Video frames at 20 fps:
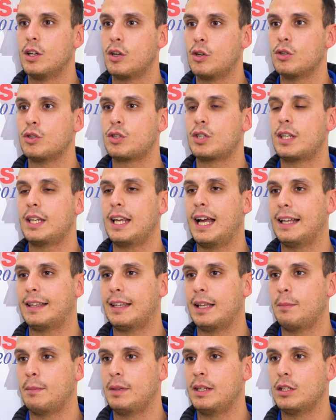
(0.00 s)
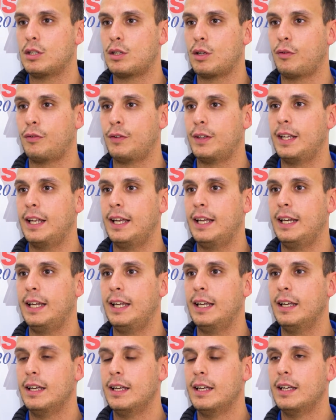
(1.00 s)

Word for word: consegnata al ministro Fedeli